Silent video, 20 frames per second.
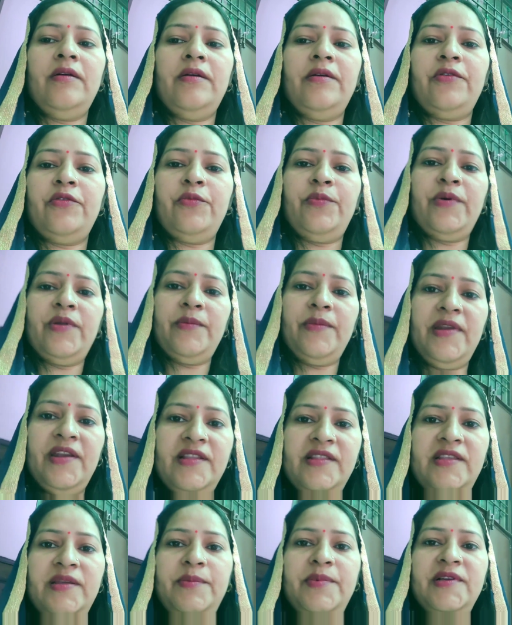और ऊपर
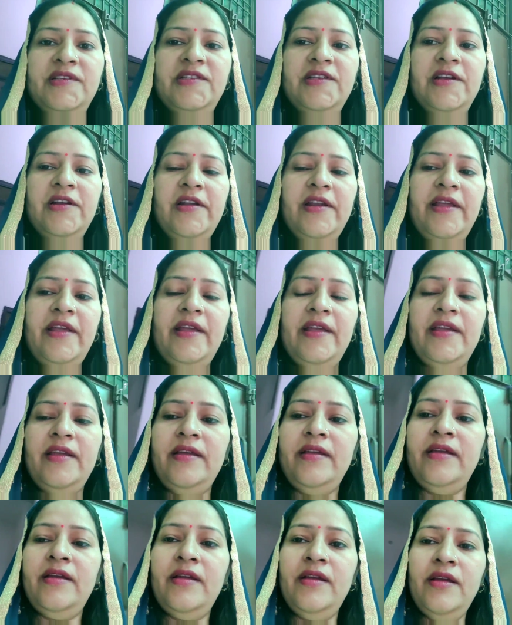मेरा दीपक जल रहा है
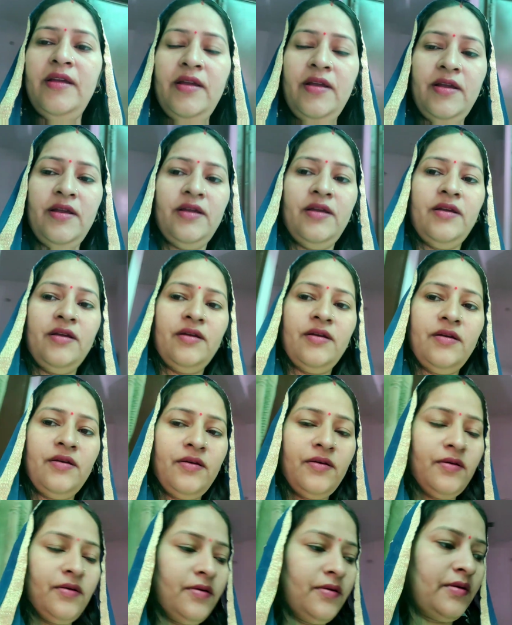
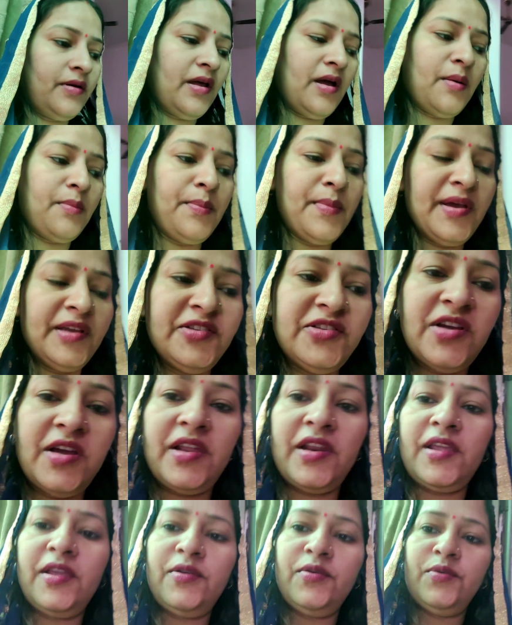और अब मैं
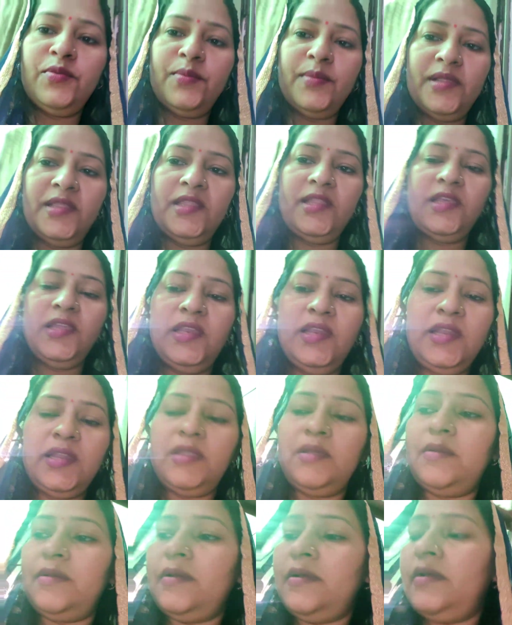जा रही हूँ मंदिर
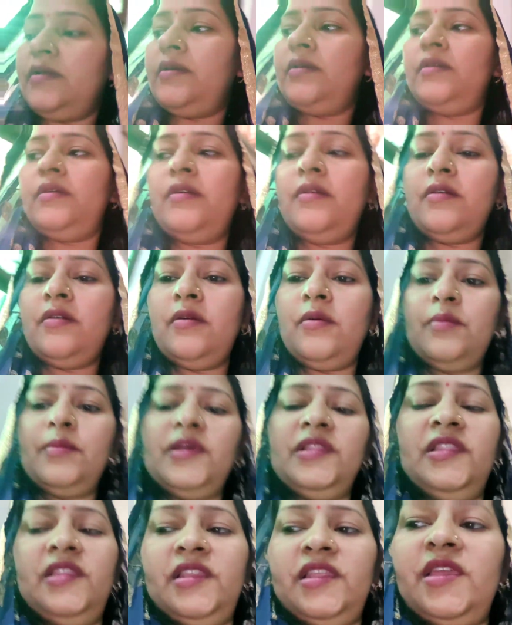और
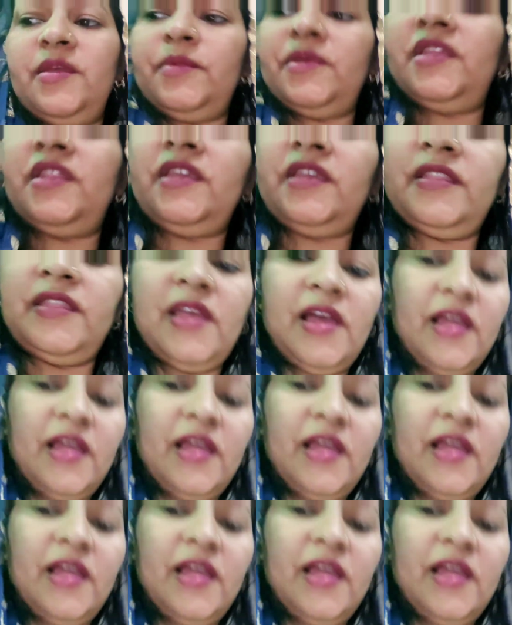मंदिर की मेरी ये